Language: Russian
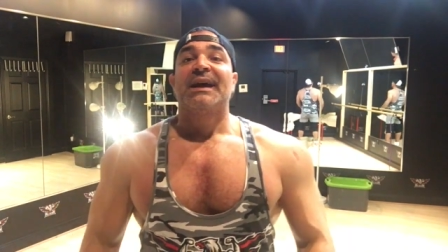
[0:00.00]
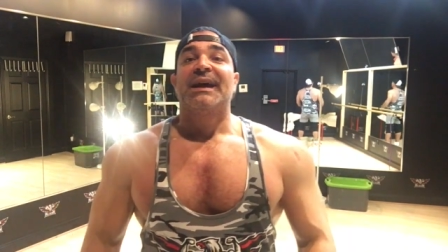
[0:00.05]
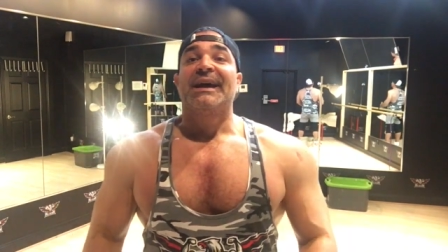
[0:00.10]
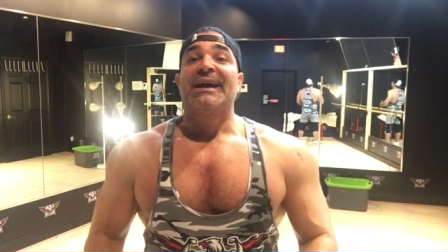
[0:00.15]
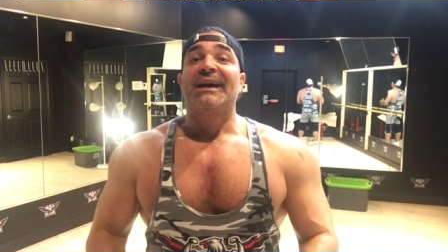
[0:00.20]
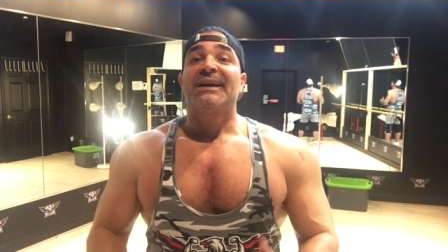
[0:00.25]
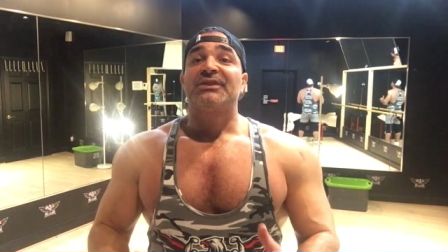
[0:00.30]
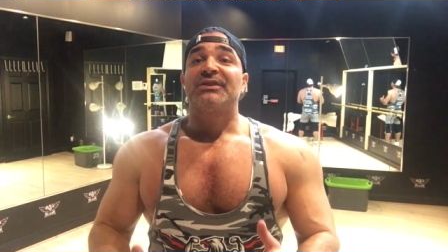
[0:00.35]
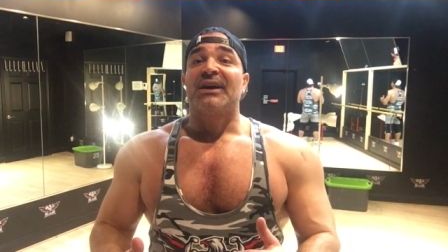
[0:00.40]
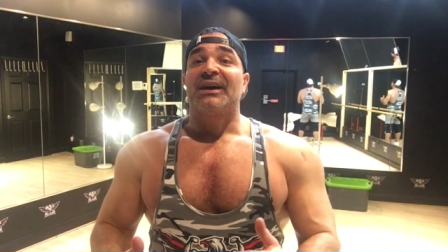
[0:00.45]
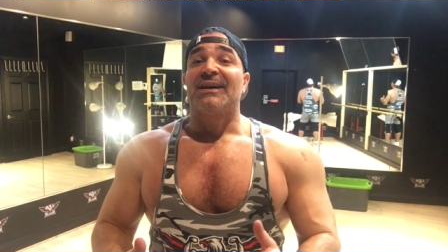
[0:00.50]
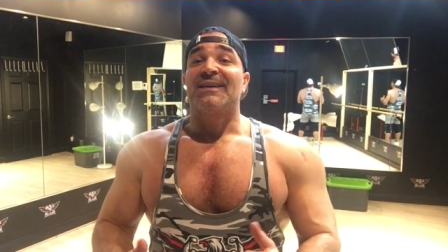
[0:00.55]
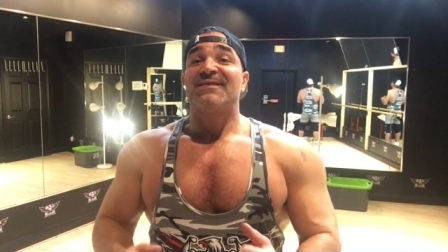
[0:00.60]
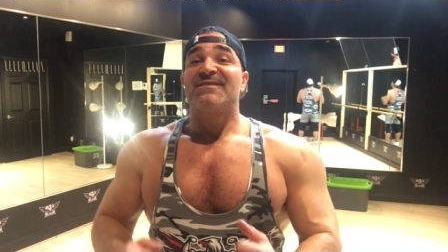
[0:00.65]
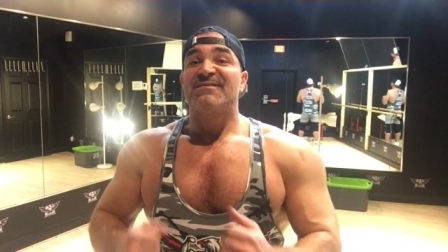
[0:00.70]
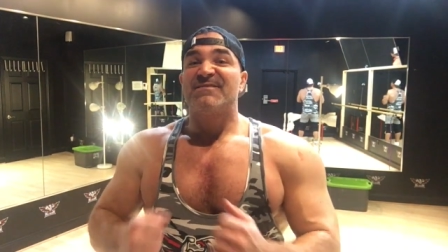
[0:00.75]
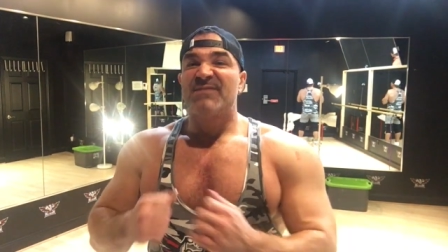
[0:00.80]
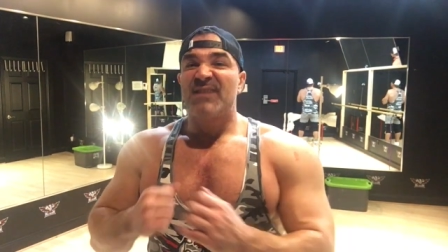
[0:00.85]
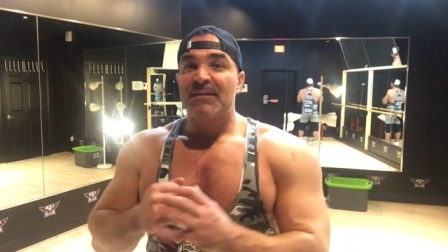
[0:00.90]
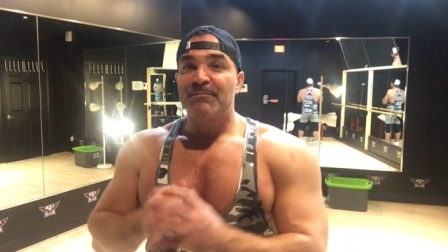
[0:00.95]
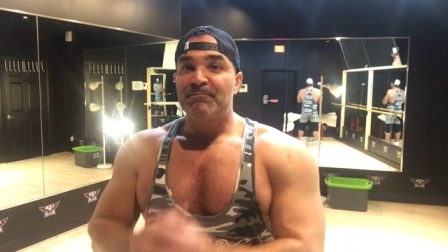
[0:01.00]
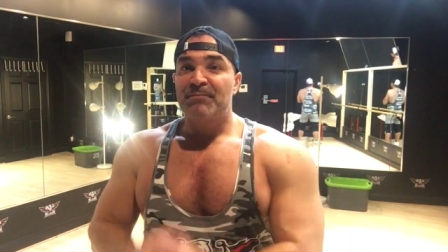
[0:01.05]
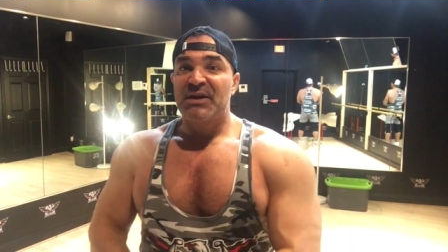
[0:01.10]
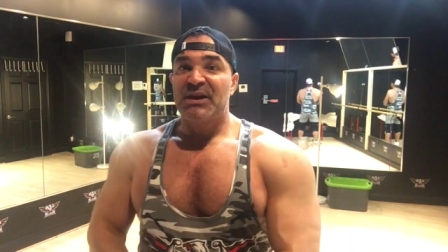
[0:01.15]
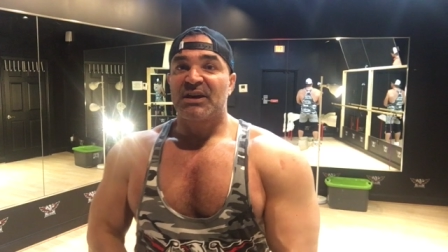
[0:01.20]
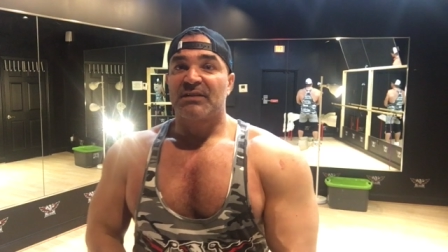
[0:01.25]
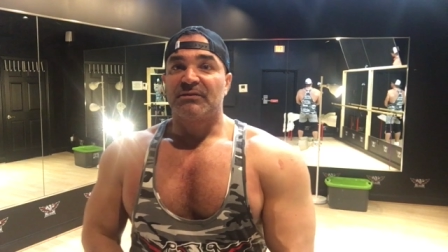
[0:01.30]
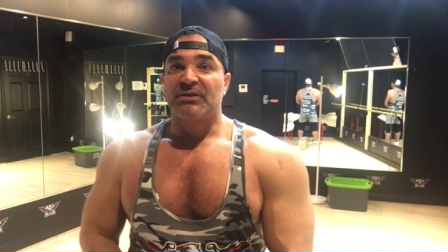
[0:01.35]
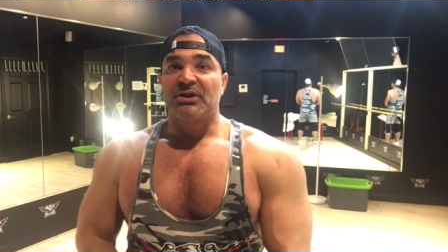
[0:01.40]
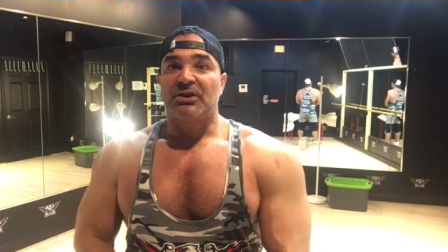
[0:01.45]
Это,
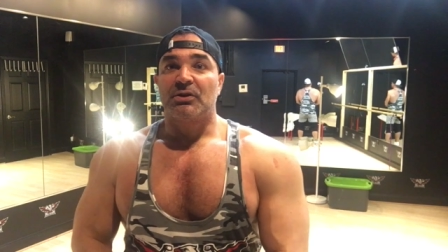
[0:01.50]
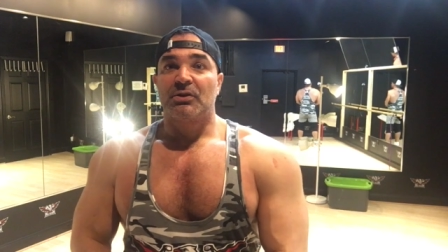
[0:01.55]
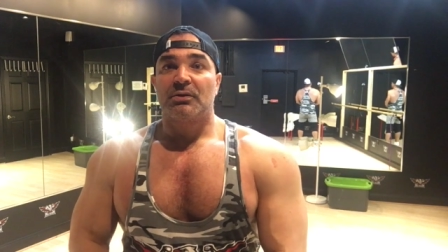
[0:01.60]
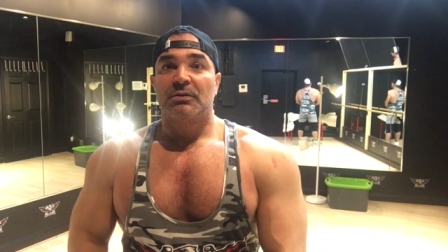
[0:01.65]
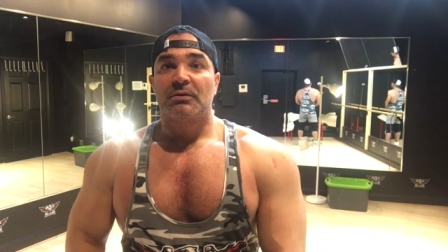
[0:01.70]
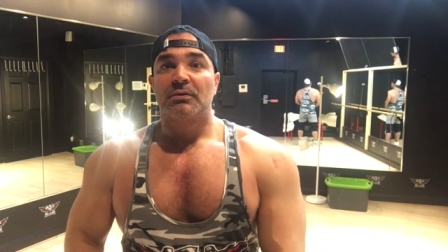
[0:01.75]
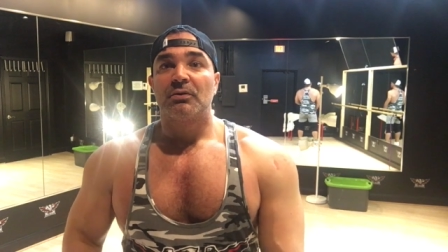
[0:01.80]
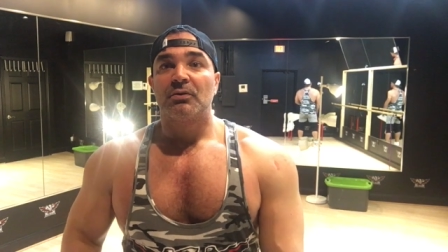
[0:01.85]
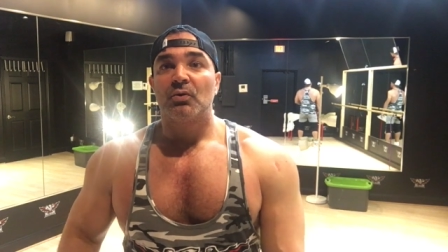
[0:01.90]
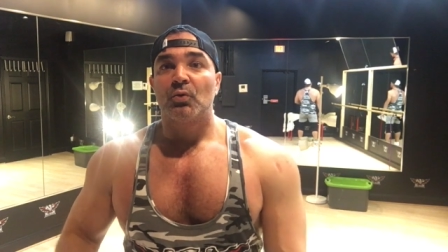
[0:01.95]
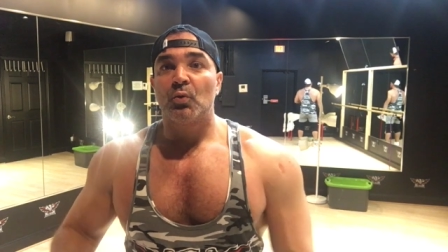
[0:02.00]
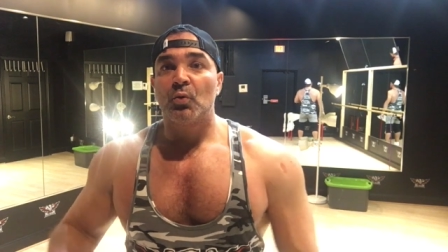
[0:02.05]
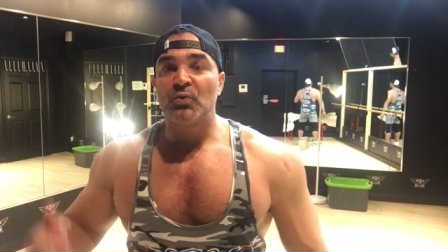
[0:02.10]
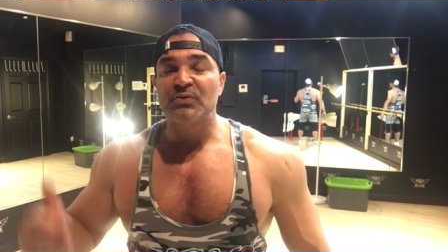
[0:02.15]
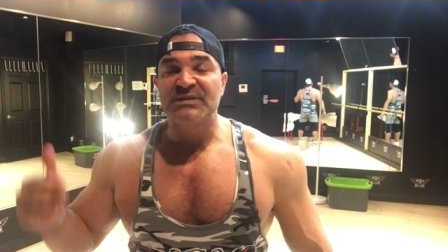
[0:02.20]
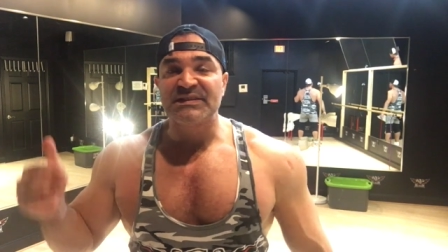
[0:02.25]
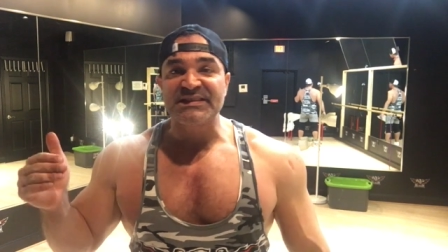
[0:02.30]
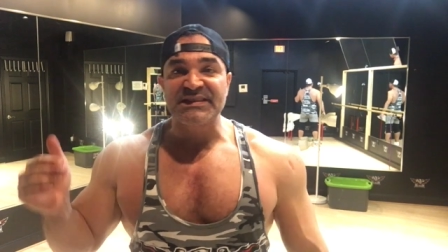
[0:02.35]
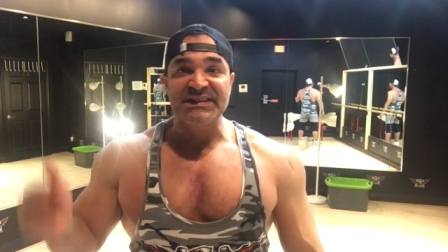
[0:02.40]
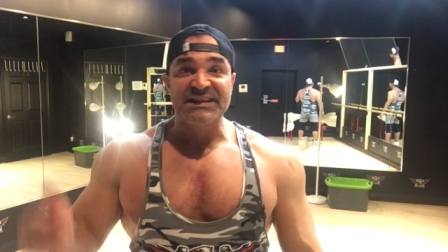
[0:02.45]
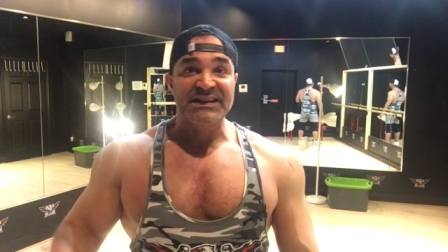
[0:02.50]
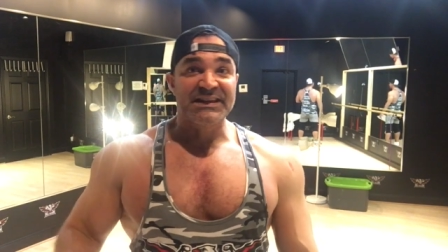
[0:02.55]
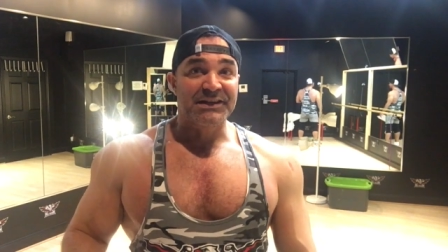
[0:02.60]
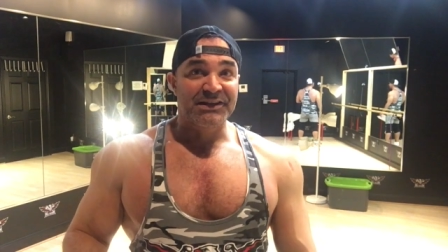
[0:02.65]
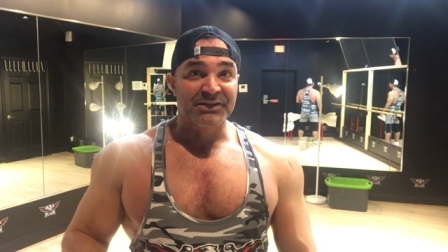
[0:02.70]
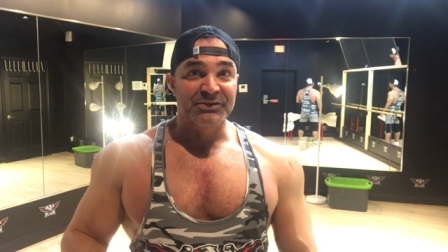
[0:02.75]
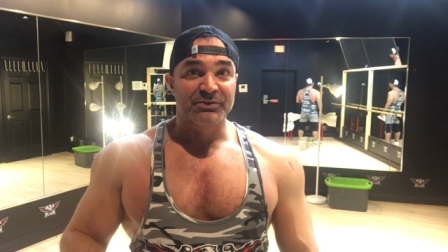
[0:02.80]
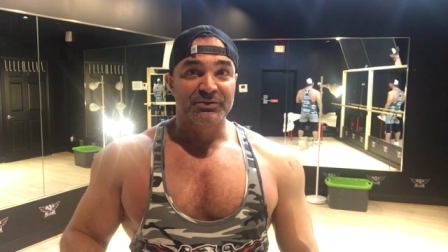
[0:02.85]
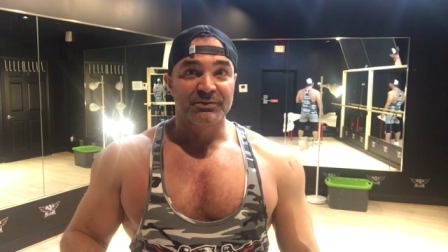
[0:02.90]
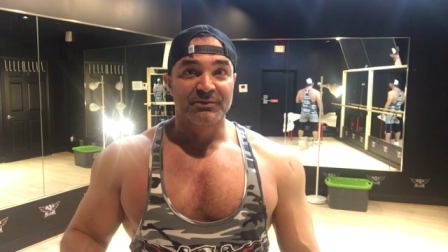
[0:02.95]
во-первых,
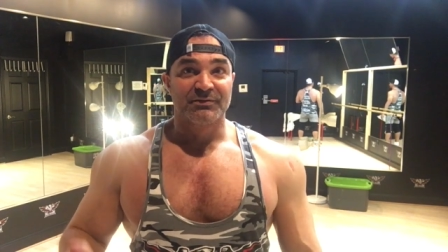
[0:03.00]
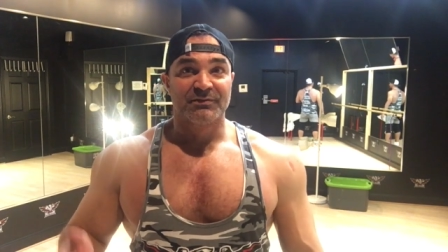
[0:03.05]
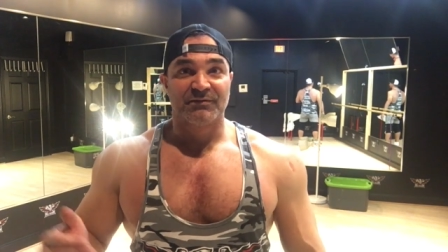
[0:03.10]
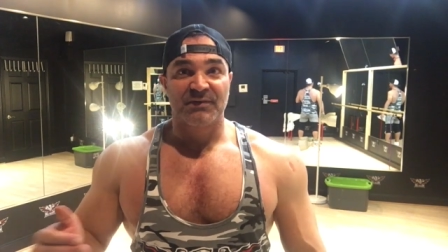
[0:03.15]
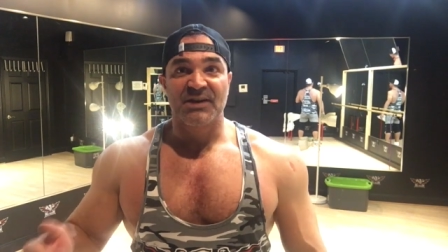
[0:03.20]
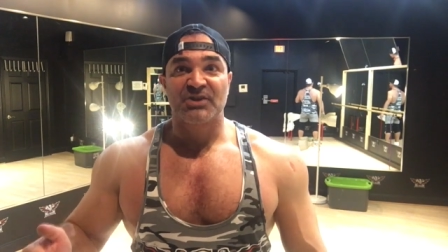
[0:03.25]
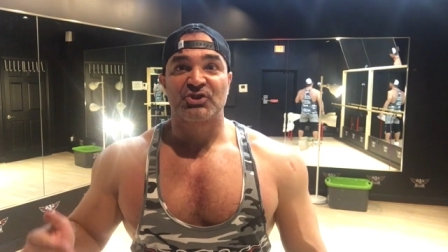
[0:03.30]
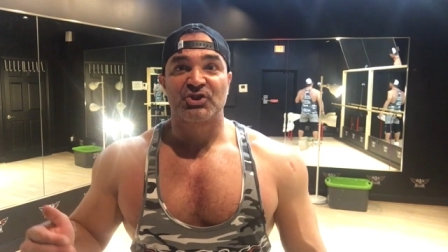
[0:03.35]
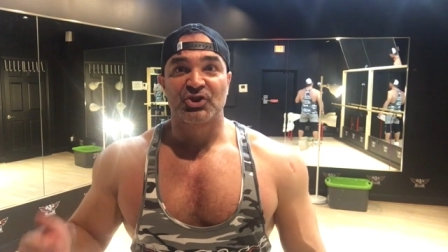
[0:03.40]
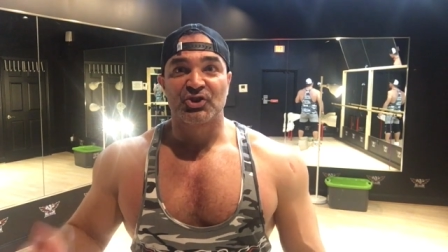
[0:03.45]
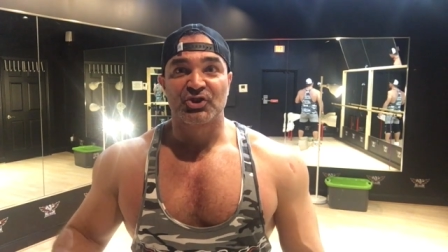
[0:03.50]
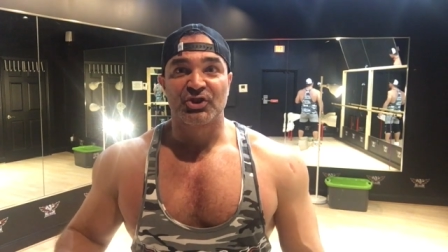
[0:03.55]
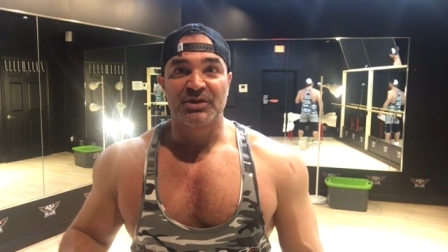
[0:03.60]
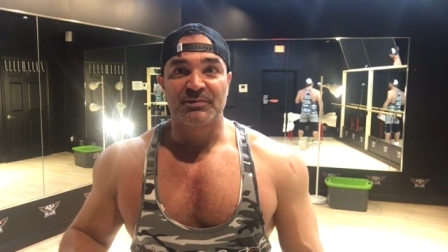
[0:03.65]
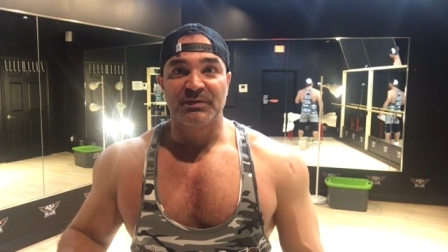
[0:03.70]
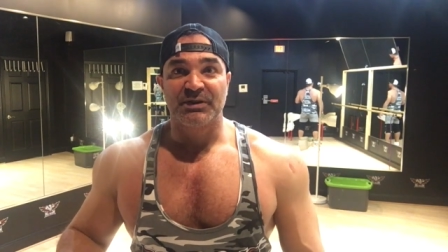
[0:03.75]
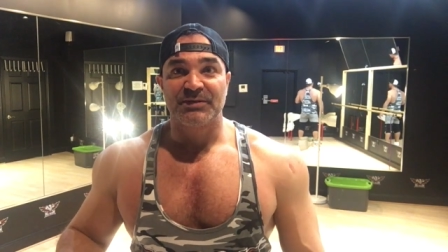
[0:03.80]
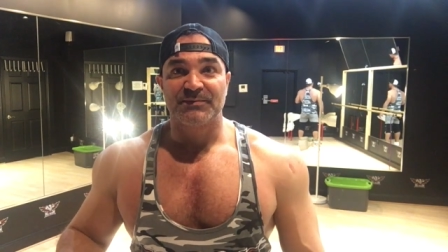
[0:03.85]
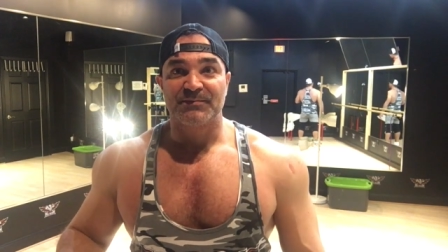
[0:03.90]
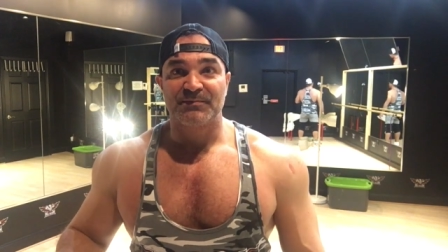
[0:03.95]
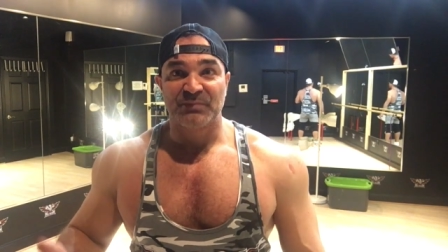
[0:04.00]
усилит ваши жимы.